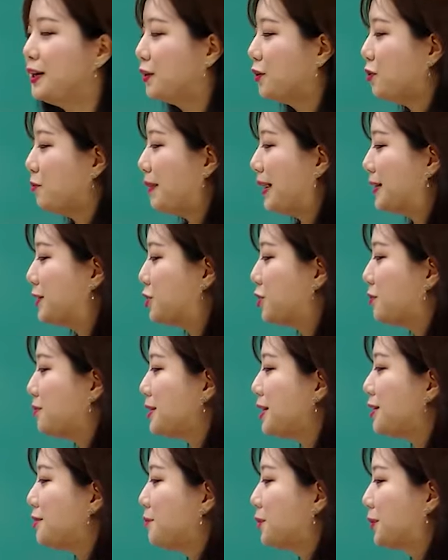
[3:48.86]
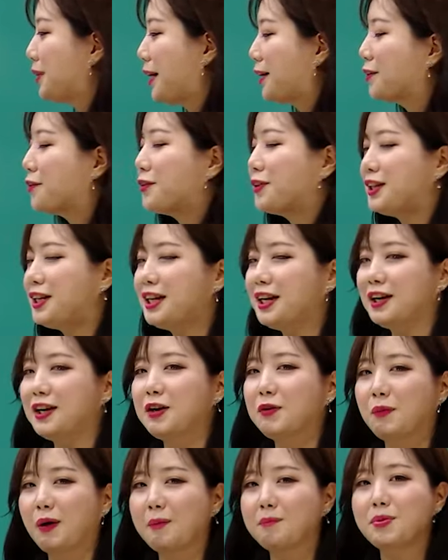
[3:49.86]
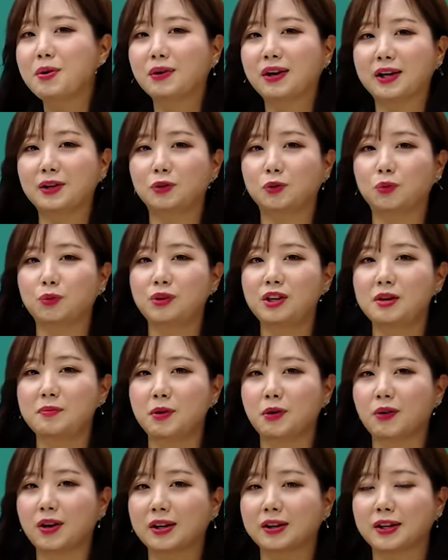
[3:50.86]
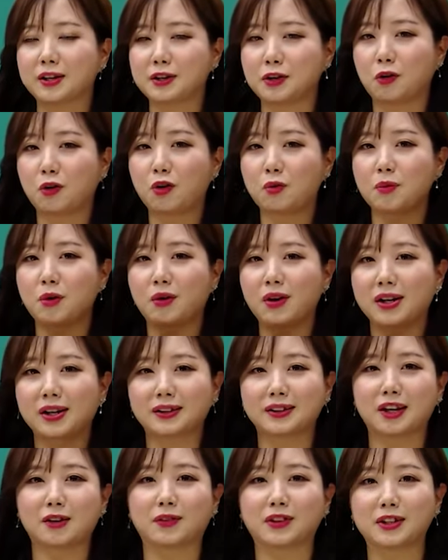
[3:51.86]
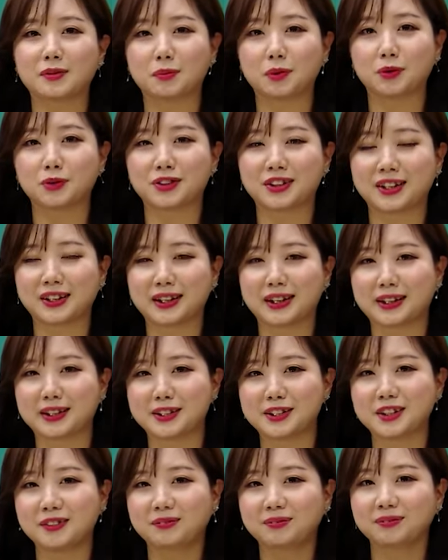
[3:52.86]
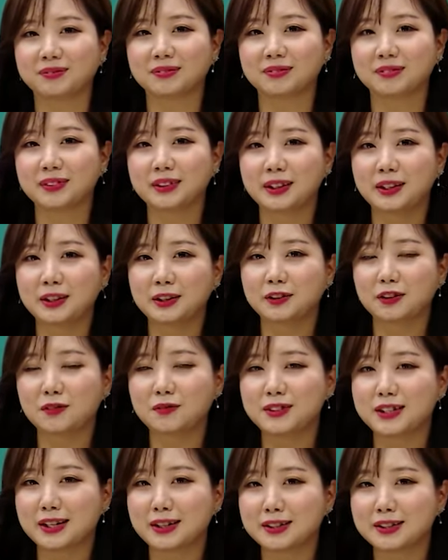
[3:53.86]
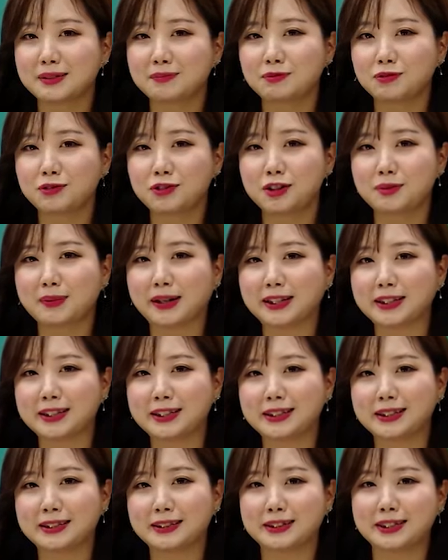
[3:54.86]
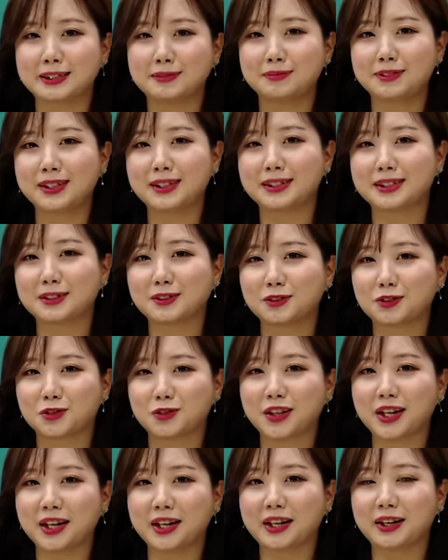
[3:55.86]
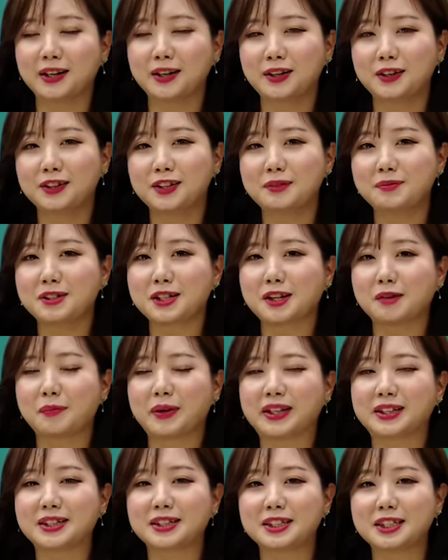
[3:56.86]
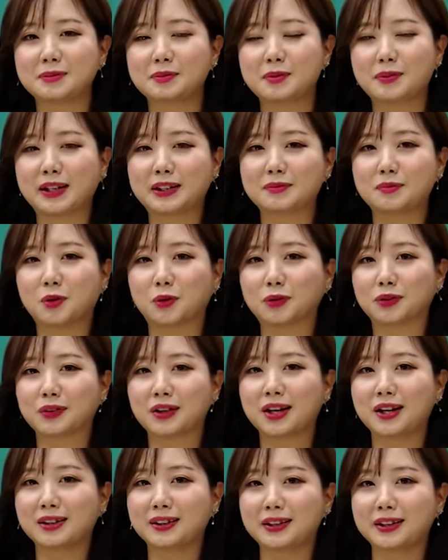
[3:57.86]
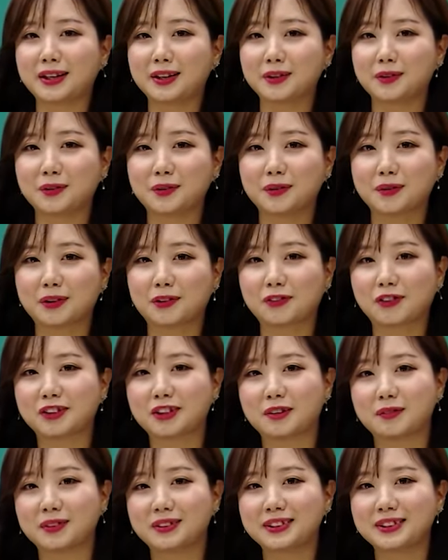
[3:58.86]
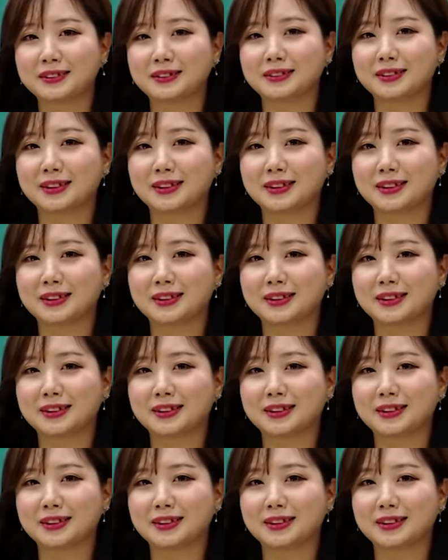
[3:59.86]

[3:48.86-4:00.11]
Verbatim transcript: 그럼 만점자는 뭐 당연히 완벽한 논리, 명확한 영어, 명확한 답안을 보여드리게 되겠죠? 그럼 이제 학생분들이 많이 질문하시는 것 중에 선생님 제가 170을 받으면 어떻게 해야 되나요? 라고 한다면은